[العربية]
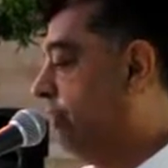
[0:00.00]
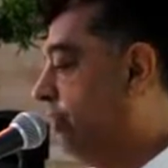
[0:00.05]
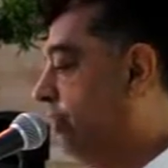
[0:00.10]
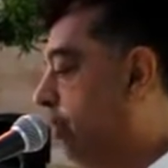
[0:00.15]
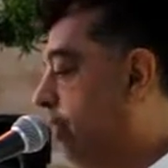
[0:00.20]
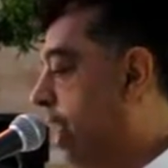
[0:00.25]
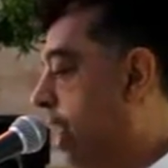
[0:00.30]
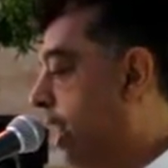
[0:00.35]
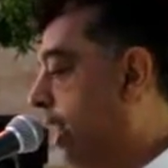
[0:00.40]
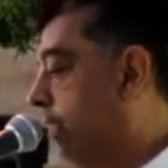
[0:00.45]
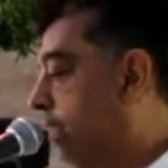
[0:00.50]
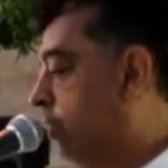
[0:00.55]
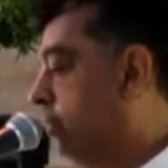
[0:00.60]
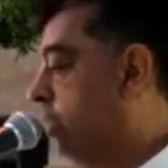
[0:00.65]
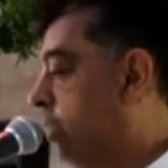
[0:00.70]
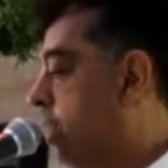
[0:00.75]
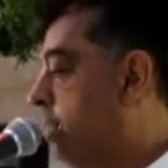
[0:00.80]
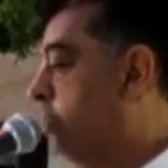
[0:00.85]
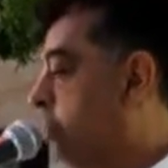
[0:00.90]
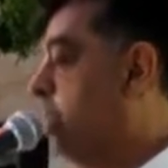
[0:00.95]

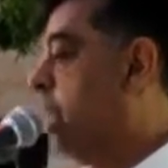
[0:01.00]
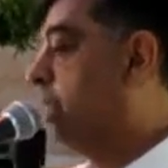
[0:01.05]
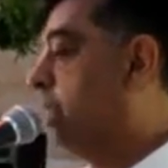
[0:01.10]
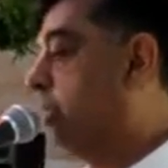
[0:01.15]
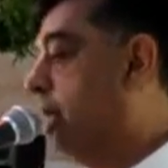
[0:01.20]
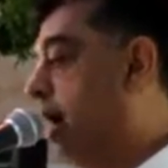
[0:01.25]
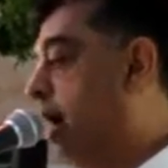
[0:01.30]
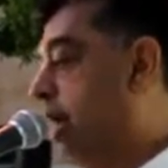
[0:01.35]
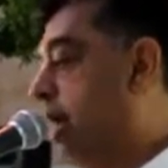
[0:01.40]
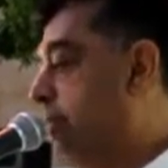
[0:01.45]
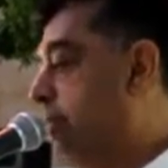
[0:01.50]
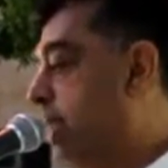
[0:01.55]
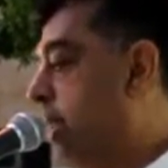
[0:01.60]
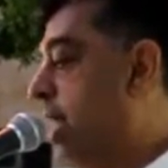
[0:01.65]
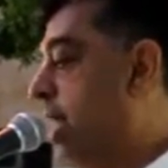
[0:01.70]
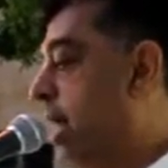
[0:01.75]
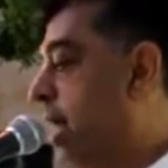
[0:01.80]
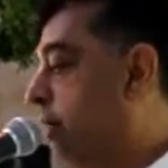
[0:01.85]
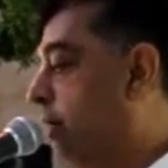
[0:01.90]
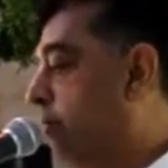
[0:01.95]
الفواحش ما ظهر
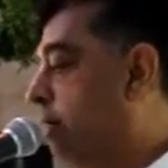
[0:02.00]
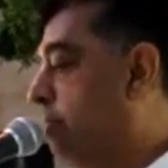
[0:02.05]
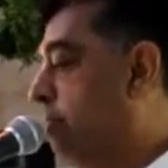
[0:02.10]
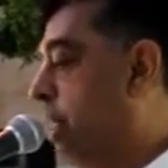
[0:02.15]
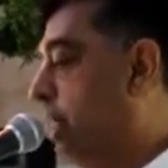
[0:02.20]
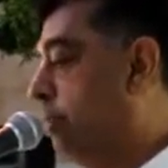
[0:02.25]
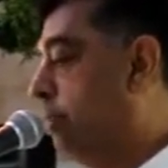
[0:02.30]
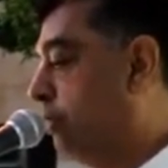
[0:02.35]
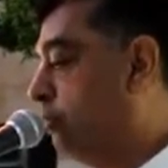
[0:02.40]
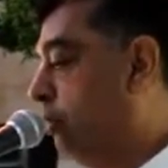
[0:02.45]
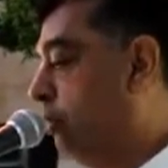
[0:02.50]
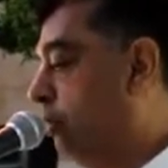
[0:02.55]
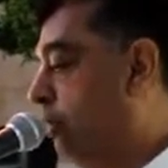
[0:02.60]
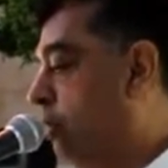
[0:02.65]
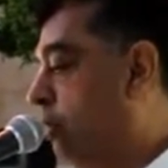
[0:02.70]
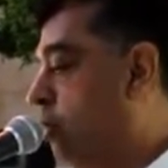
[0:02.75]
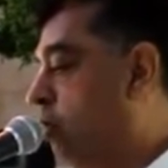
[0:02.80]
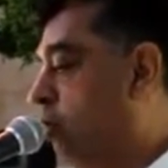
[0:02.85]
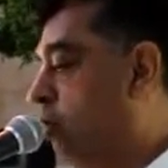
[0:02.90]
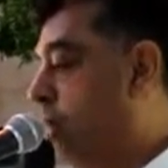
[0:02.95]
منها وما
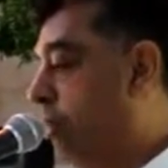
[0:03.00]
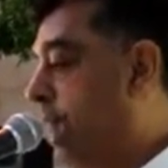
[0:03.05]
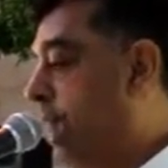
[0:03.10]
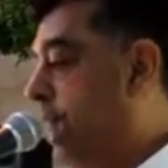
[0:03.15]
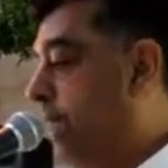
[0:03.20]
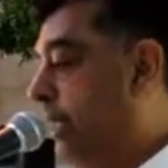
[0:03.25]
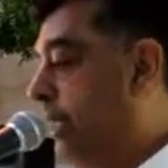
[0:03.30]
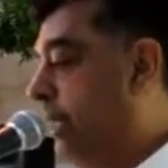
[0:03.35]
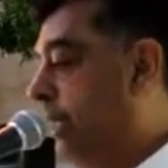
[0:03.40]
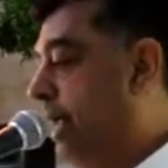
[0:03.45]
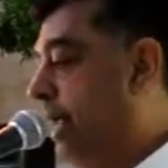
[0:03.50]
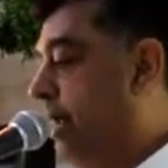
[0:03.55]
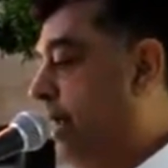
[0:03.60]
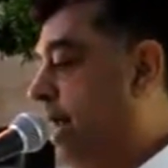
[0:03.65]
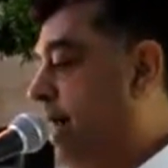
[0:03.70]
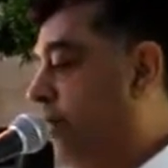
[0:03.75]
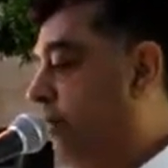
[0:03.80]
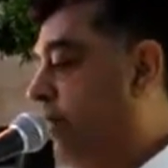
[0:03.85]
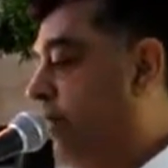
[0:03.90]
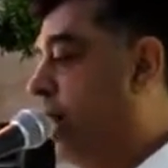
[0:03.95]
بطن وبارك
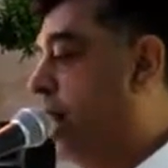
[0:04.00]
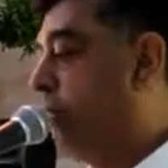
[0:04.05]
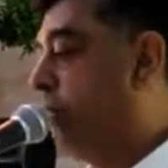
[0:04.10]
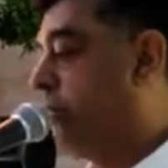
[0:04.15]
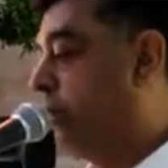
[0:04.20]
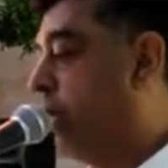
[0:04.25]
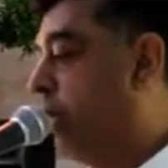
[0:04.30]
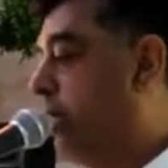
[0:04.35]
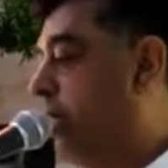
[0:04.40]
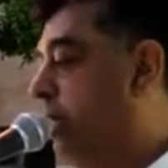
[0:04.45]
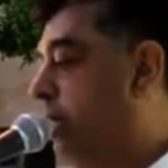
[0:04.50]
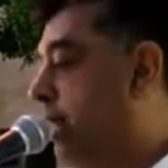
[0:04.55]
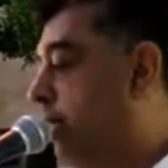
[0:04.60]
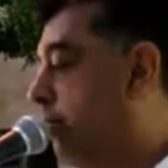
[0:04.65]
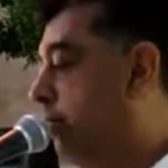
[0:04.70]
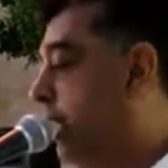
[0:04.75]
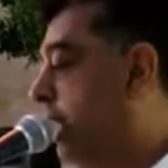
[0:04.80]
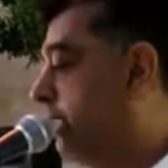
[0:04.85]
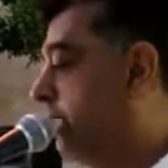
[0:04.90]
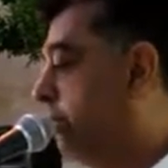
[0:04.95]
لنا في أبصارنا
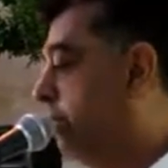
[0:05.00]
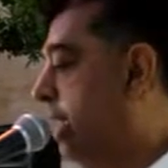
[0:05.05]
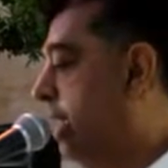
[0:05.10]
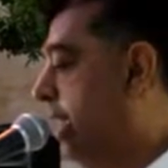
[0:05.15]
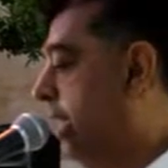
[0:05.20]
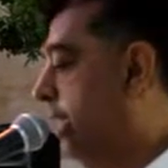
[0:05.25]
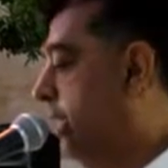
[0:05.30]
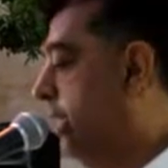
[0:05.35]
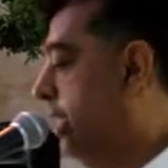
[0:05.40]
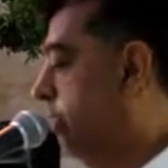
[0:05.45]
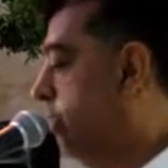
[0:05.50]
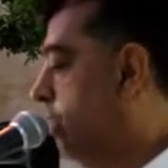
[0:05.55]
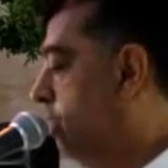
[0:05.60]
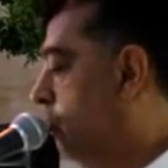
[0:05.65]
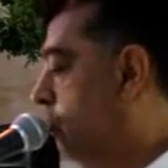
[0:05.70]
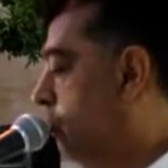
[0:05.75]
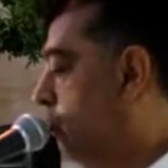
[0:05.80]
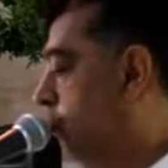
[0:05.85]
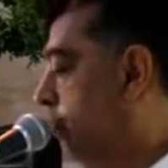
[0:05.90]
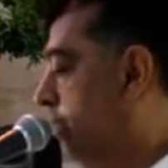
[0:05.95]
وأسماعنا
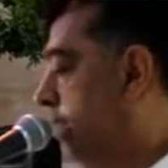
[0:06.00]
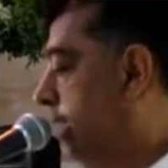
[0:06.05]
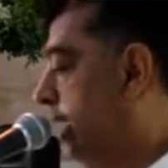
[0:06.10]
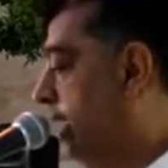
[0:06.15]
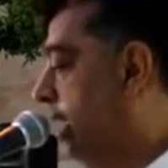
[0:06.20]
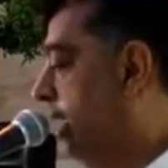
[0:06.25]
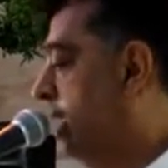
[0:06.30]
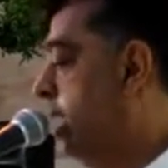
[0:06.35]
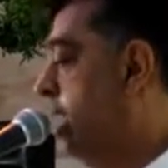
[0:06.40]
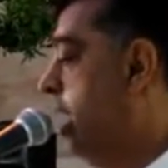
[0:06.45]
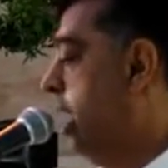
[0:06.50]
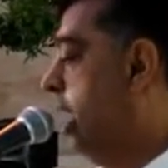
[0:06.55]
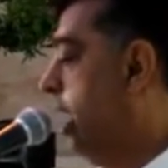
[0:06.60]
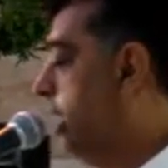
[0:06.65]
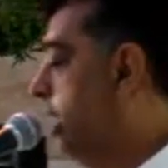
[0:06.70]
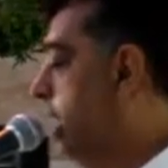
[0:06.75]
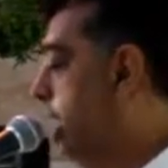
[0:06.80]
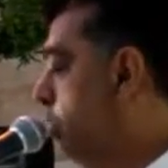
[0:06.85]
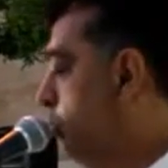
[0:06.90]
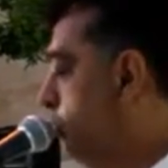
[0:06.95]
وقلوبنا
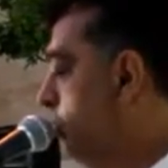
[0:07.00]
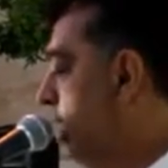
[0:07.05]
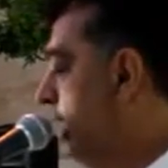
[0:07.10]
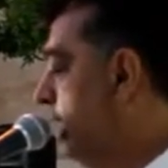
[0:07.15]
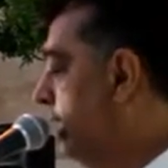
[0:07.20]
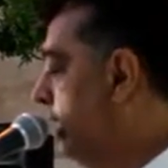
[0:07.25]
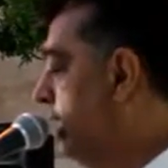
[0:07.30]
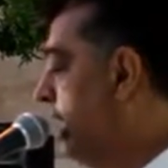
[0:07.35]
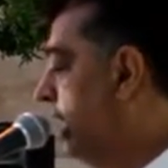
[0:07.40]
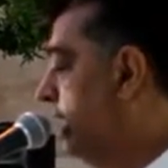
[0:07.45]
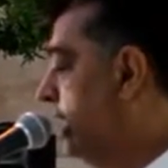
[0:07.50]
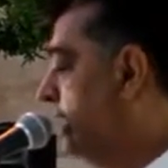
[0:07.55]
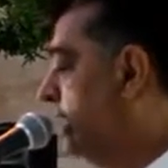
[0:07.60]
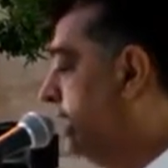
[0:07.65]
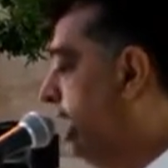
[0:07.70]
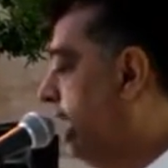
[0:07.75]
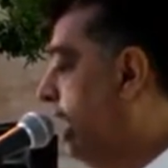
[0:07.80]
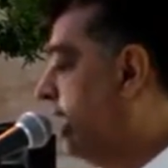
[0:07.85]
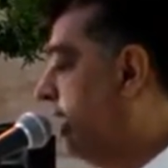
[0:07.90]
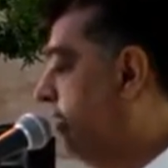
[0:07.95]
اللهم إنا
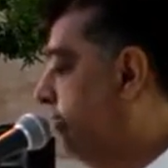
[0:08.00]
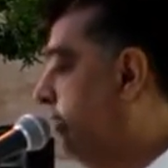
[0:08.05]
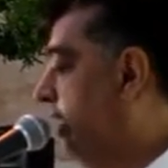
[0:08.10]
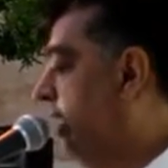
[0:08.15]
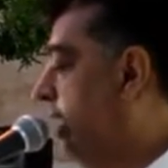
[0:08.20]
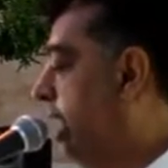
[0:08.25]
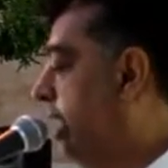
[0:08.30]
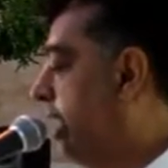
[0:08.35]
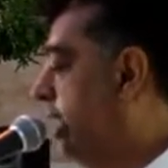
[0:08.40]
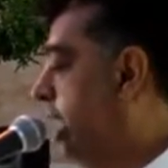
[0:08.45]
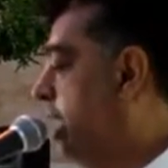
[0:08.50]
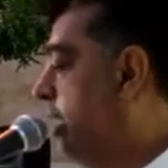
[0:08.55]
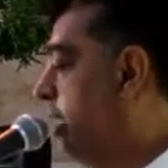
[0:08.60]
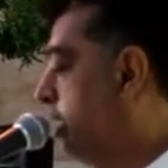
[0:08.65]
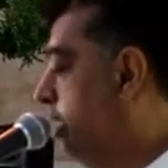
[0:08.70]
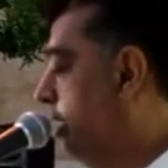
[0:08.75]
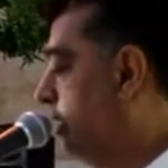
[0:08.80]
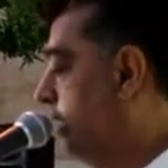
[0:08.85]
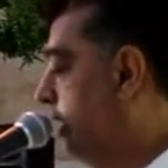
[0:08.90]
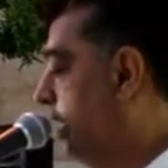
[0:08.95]
نسألك فعل
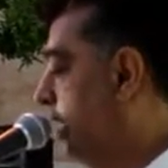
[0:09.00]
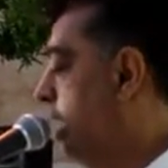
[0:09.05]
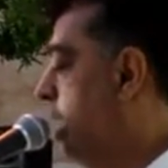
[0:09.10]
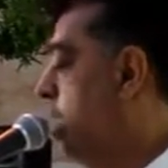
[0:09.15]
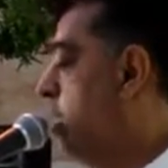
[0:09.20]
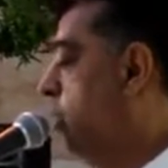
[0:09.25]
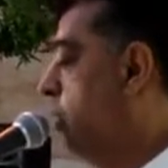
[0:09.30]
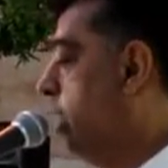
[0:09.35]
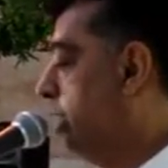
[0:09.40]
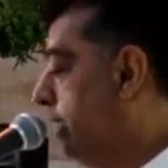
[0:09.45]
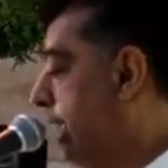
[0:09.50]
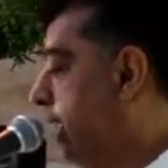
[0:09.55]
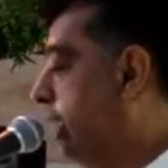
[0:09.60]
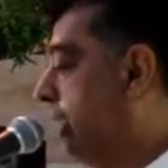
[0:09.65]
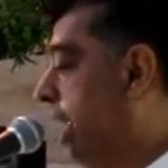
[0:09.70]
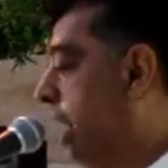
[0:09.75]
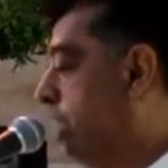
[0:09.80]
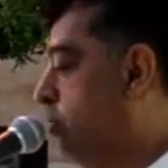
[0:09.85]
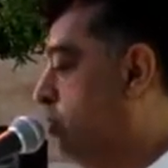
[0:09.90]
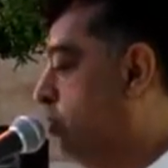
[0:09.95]
الخيرات
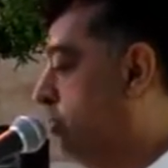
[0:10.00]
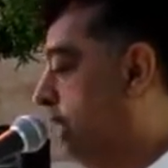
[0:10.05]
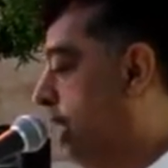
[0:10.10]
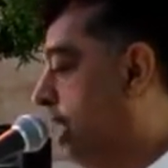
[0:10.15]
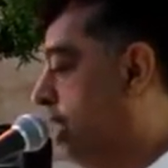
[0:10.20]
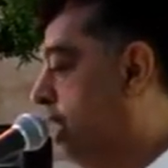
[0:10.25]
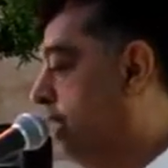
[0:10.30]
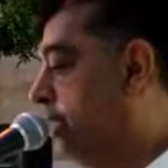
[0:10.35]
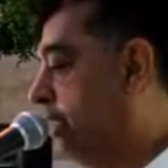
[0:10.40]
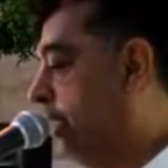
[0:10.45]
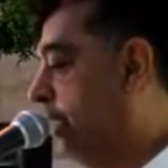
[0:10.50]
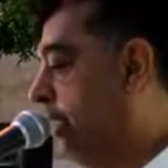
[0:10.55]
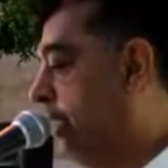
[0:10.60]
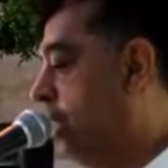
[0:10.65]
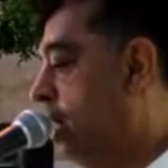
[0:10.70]
وترك المنكرات